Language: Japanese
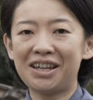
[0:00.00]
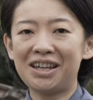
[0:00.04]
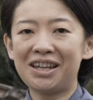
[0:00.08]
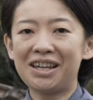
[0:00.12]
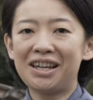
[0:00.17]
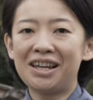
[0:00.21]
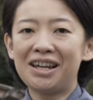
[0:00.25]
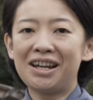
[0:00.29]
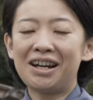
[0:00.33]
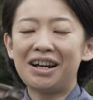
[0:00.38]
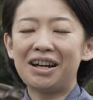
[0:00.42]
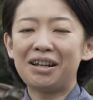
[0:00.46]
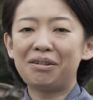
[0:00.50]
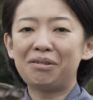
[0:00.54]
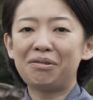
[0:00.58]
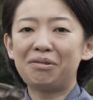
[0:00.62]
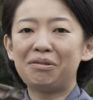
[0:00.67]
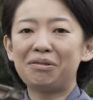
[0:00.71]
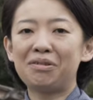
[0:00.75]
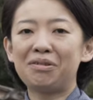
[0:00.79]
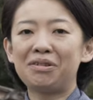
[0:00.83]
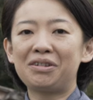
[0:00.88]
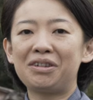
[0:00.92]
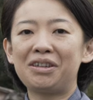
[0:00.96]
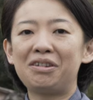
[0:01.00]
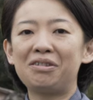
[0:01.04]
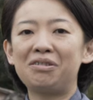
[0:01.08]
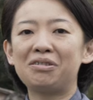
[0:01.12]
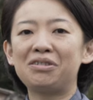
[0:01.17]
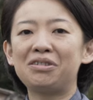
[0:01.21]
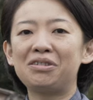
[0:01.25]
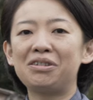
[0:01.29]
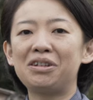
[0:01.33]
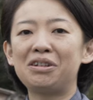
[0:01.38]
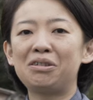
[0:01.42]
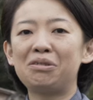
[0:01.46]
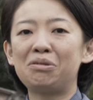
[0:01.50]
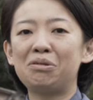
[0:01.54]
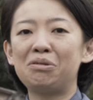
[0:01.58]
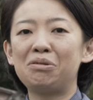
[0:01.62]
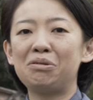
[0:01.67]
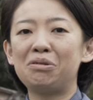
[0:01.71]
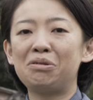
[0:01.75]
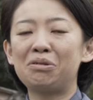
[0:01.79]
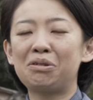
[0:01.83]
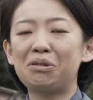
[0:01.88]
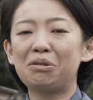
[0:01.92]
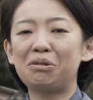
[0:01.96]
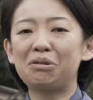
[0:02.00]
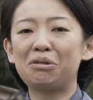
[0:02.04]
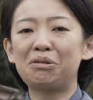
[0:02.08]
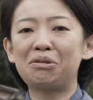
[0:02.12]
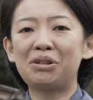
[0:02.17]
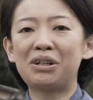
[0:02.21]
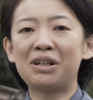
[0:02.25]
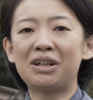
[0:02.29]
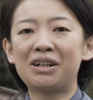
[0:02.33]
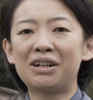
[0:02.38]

あの清常」という曲の中に「